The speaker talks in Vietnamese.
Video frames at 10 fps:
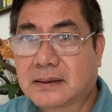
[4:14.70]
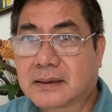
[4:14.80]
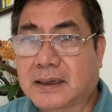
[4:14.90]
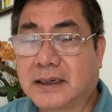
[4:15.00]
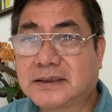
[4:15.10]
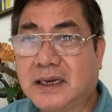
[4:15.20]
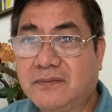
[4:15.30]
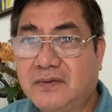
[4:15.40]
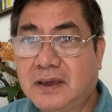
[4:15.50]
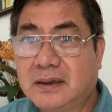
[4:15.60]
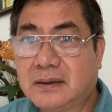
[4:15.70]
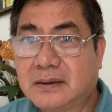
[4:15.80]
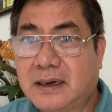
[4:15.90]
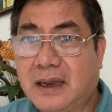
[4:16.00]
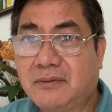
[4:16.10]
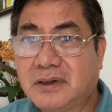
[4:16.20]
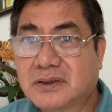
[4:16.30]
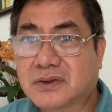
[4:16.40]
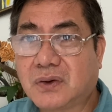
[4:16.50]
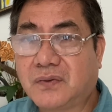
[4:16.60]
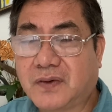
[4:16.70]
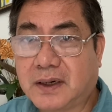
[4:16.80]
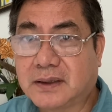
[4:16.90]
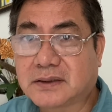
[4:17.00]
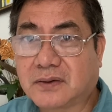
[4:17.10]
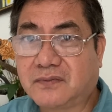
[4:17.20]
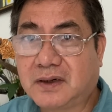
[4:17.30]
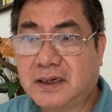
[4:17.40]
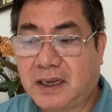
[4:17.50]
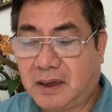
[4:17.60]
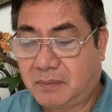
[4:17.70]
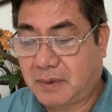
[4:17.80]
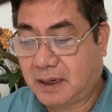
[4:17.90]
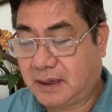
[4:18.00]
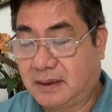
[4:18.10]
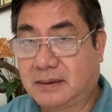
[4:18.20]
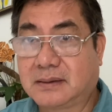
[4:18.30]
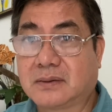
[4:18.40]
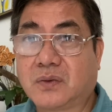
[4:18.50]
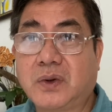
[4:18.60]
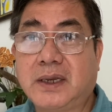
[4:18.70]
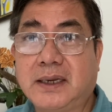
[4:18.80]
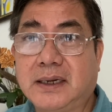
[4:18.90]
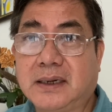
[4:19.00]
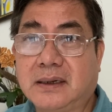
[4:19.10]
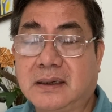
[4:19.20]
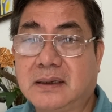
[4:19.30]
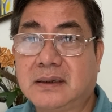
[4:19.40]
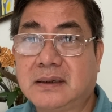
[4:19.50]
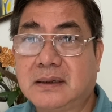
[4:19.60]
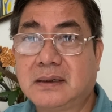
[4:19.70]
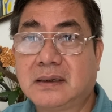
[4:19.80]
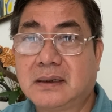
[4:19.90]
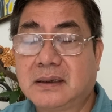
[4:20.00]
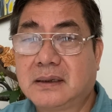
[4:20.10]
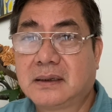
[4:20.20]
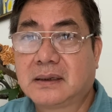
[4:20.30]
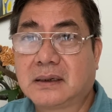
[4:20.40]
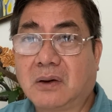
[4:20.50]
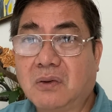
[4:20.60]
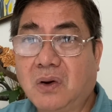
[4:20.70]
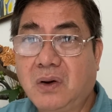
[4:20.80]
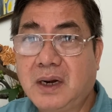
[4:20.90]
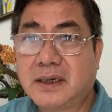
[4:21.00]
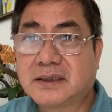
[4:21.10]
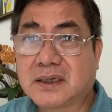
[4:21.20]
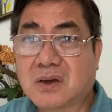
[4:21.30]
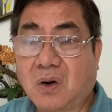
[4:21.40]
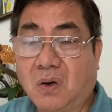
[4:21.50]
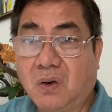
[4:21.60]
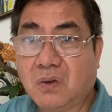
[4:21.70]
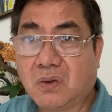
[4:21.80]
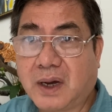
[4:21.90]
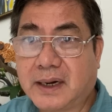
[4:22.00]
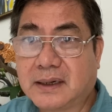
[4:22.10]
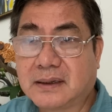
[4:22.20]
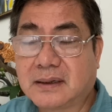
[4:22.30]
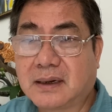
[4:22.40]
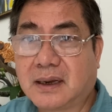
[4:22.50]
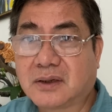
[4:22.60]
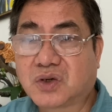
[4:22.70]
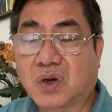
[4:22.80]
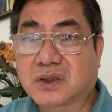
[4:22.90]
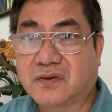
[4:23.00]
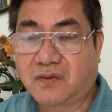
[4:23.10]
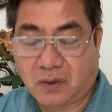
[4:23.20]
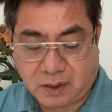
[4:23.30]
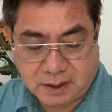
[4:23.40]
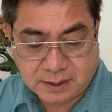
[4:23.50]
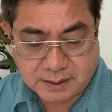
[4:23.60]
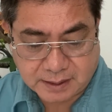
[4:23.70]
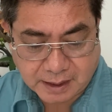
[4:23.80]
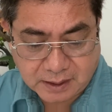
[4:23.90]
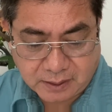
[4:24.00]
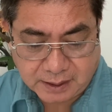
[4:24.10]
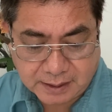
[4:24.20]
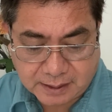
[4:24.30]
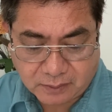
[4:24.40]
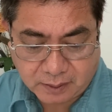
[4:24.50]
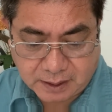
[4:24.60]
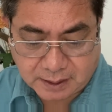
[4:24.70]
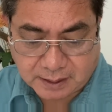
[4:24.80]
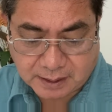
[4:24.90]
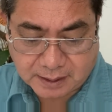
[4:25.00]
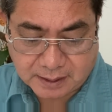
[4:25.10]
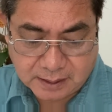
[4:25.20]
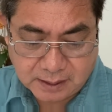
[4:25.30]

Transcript: cảnh sát viên Derek Chauvin trong vấn đề mà quỳ đầu gối lên trên cổ của anh ờ, George Floyd anh ấy đã nói rằng là